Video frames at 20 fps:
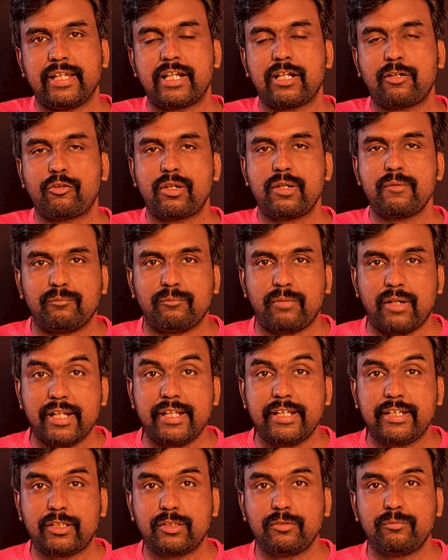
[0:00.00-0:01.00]
ஏறக்குறைய
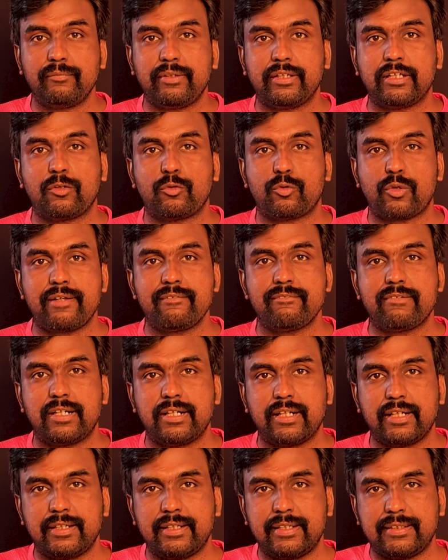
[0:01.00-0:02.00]
பாதிக்கும் மிக
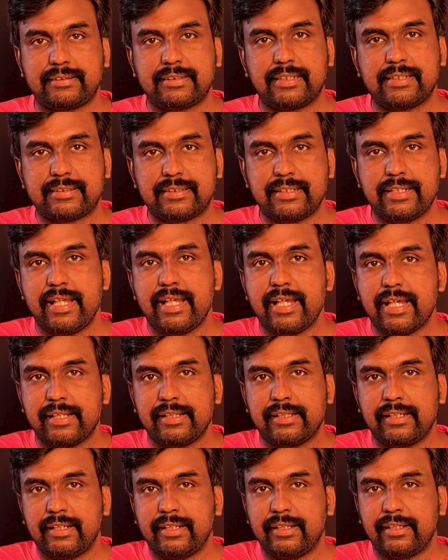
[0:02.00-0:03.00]
குறைவான டிஸ்டன்ஸ்லேயே
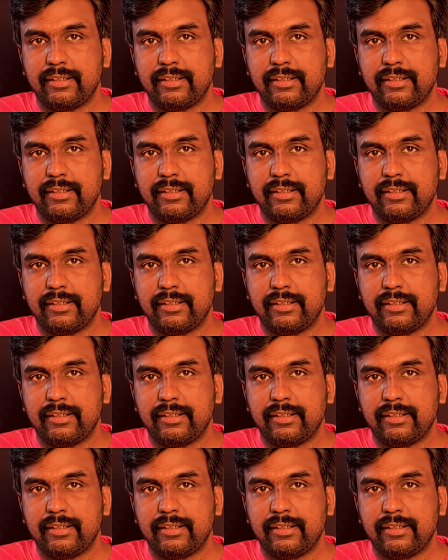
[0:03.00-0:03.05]
அந்த